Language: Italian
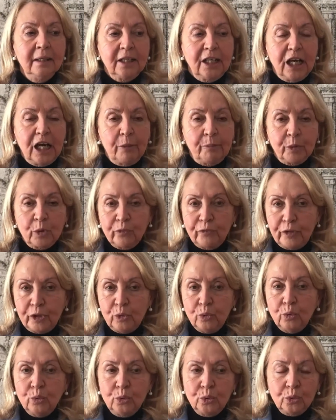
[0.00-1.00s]
che ha
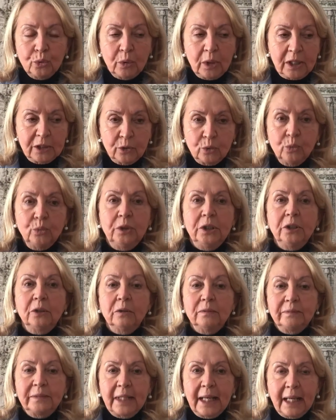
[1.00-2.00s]
provveduto a tutti i
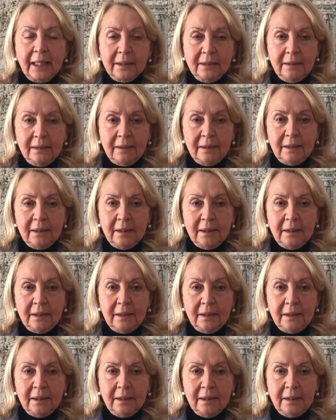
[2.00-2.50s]
contatti